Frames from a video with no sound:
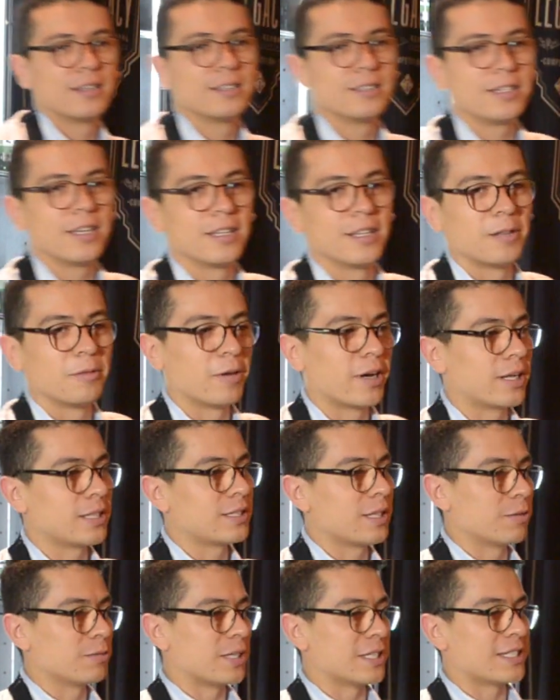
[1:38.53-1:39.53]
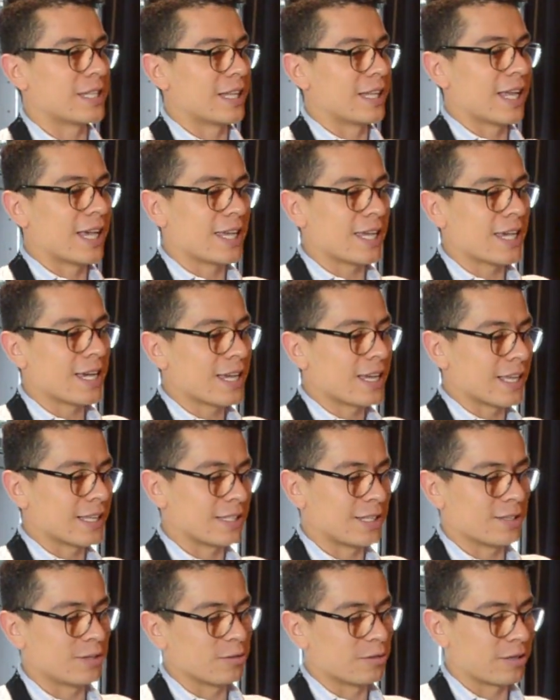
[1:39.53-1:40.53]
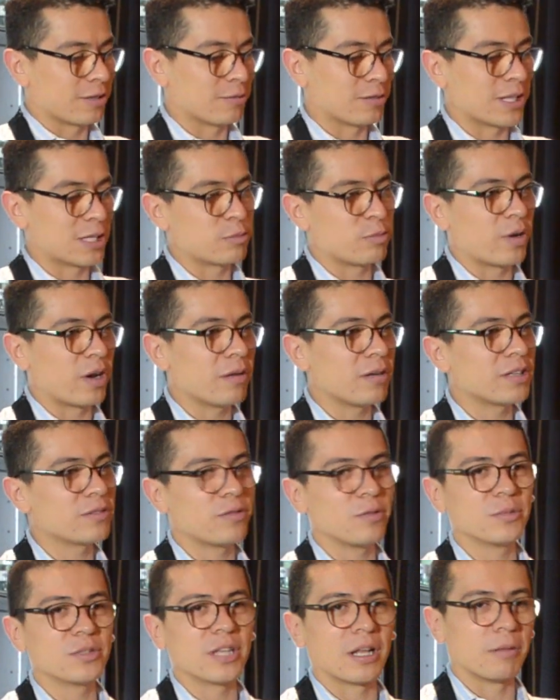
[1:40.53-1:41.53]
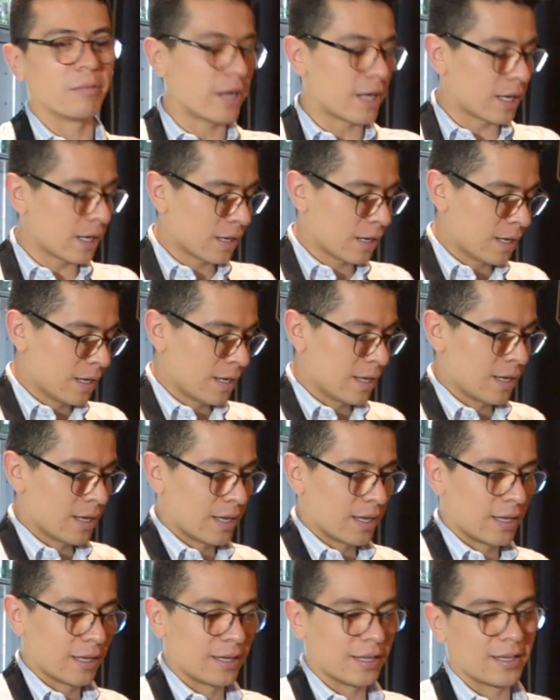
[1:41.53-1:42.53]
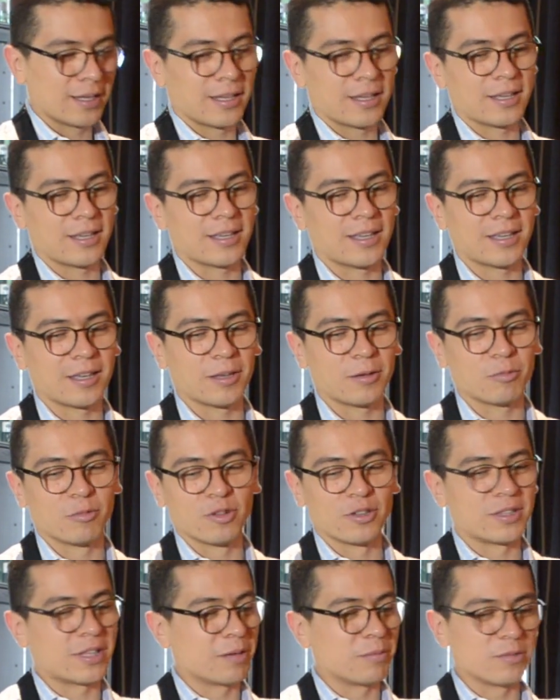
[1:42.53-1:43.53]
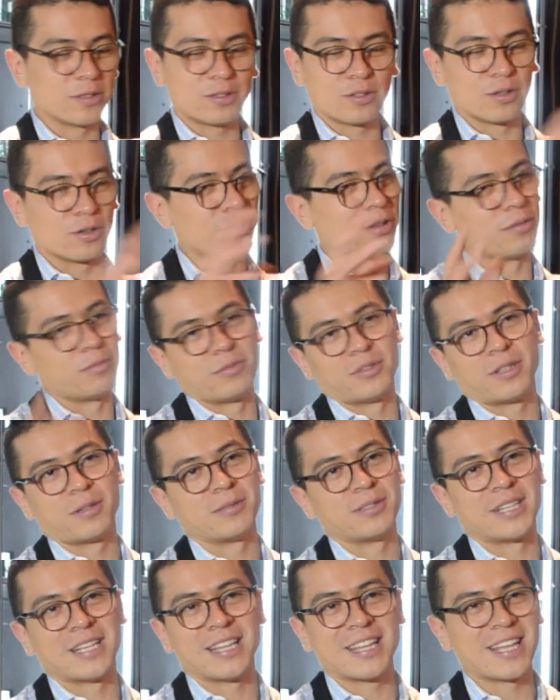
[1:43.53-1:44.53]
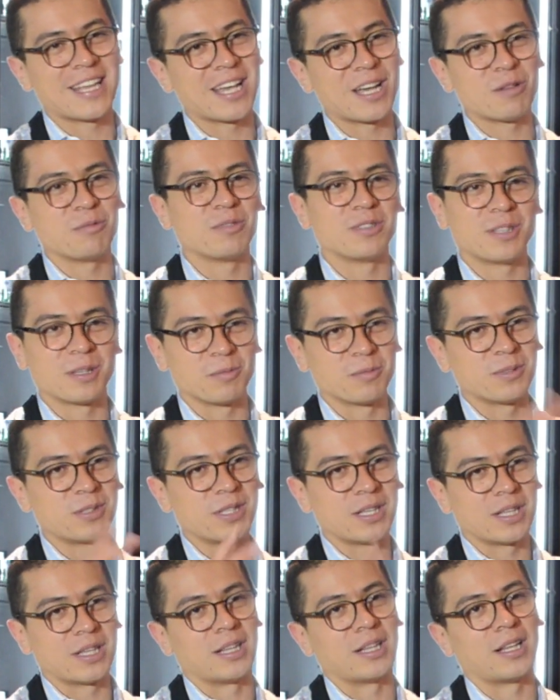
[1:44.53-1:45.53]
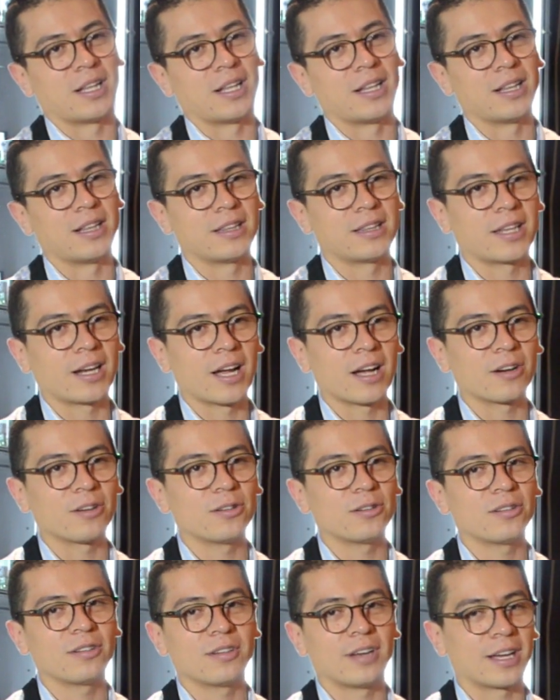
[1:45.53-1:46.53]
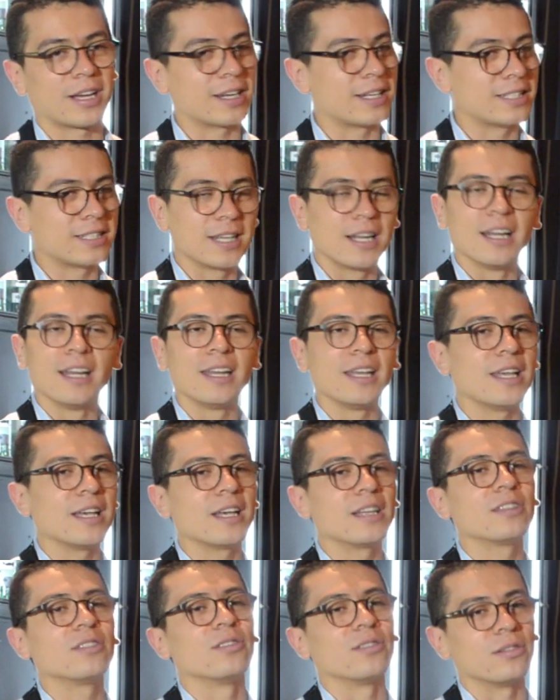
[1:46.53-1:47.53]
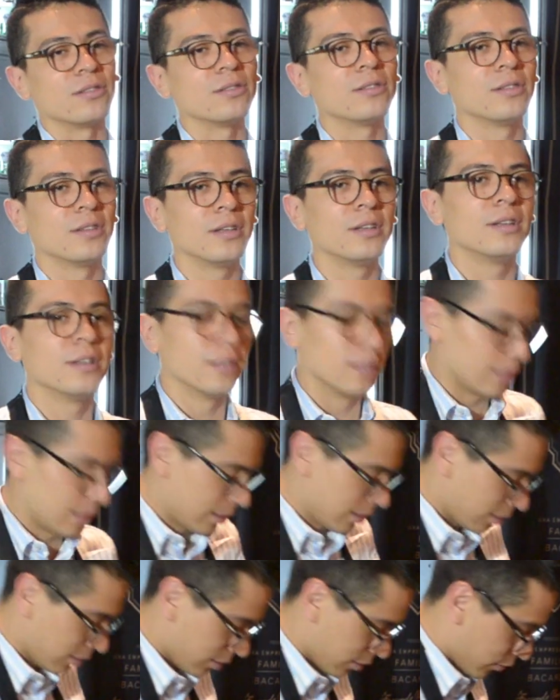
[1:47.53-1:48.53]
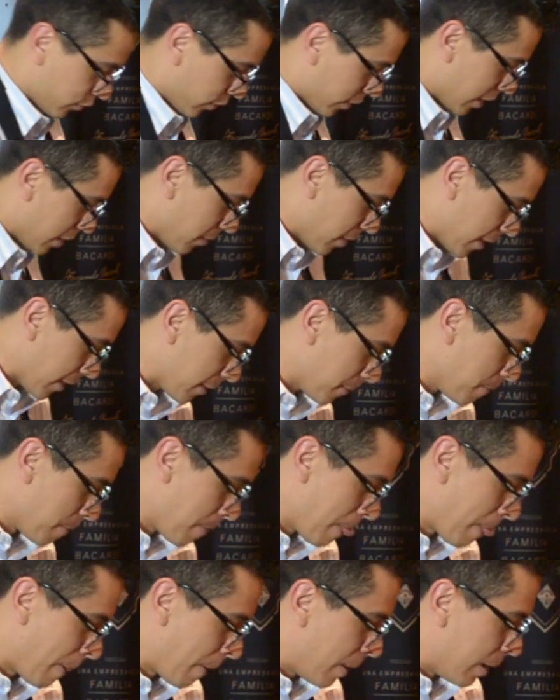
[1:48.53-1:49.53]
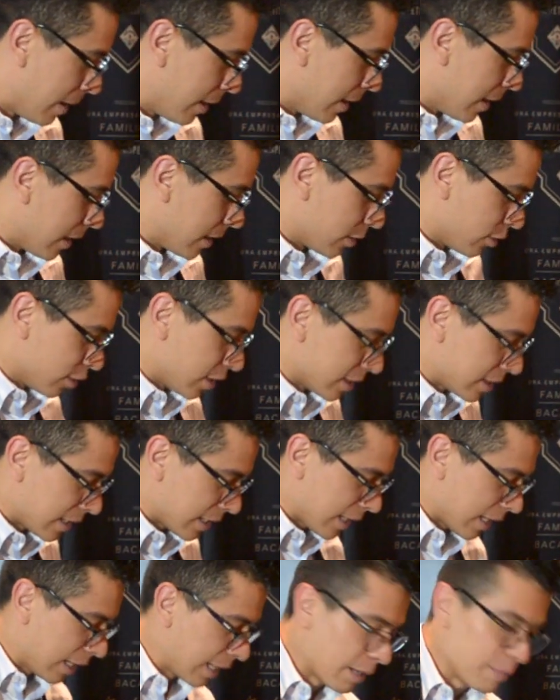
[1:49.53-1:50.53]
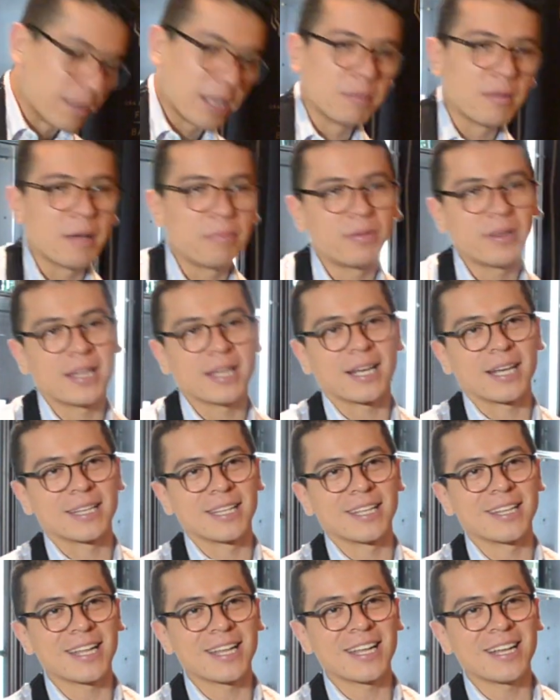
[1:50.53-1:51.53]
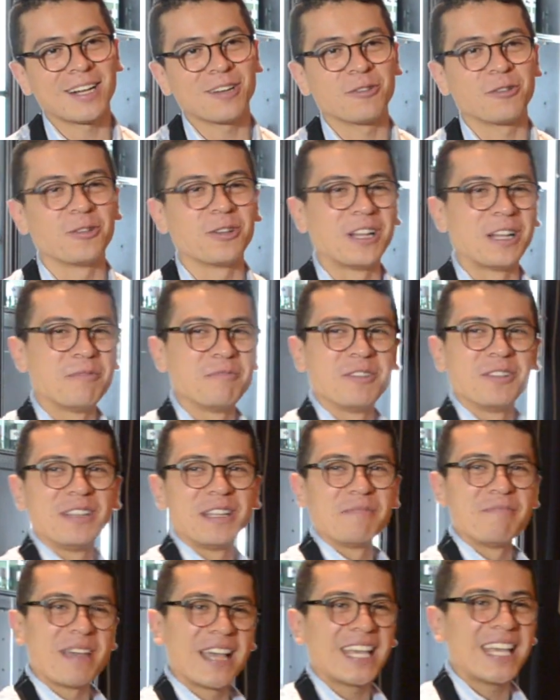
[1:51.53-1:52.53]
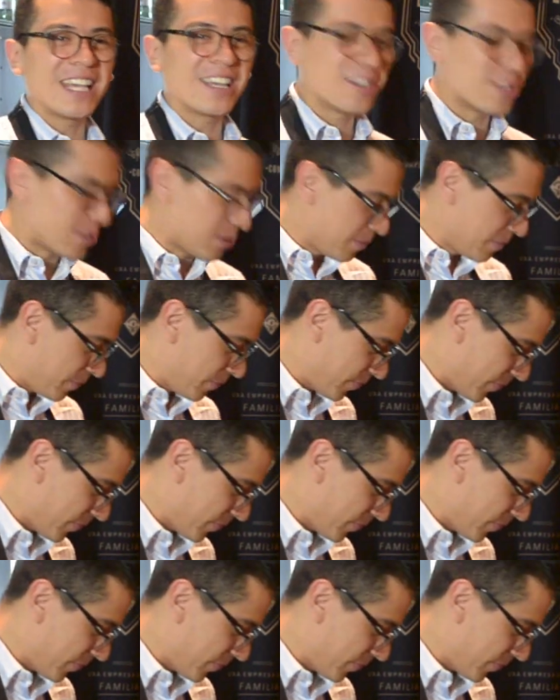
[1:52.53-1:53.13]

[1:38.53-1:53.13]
Sí, en el bar. Estamos en Sanaya haciendo algunas pruebas, fuimos al bar y montamos todo. Montamos la idea, montamos el, trago, la cristalería, todo. Eso fue en el bar. Entonces, la miel maple de Canadá, el jugo de limón de México,